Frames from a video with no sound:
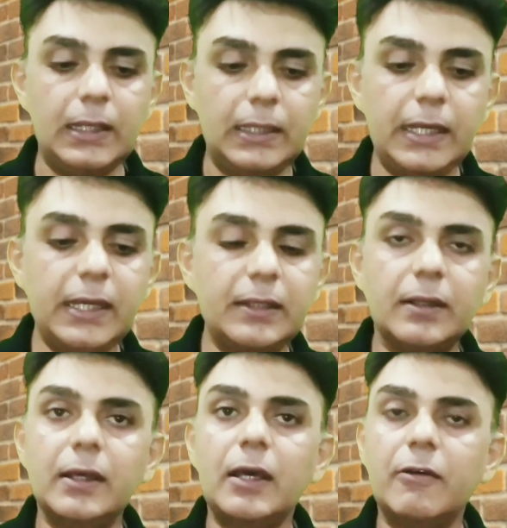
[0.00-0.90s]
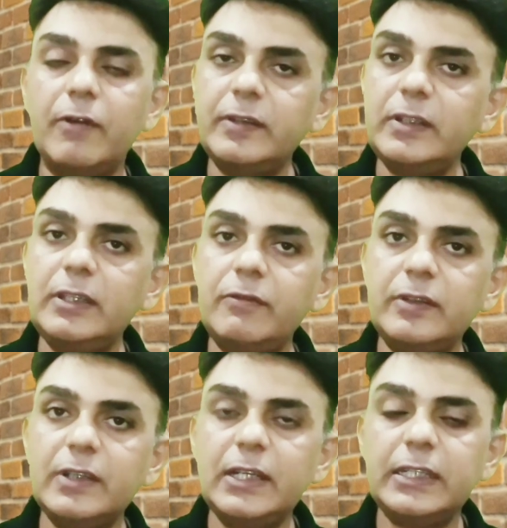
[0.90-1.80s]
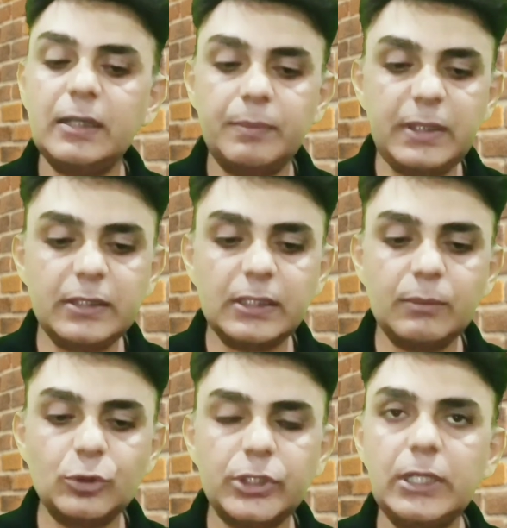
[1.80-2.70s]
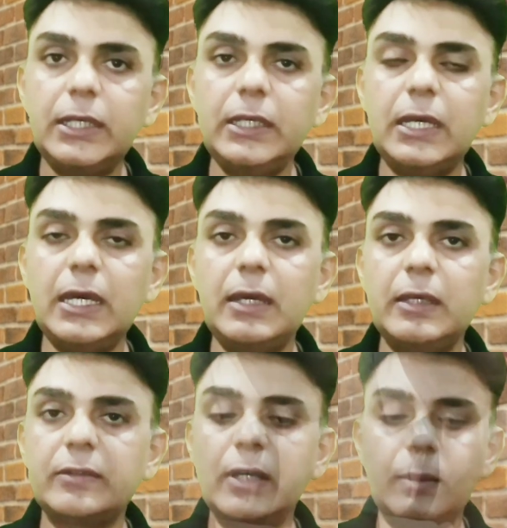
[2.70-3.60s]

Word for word: लेकिन वैसे ये वीज़ा लेना भी इतना मुश्किल नहीं है इसका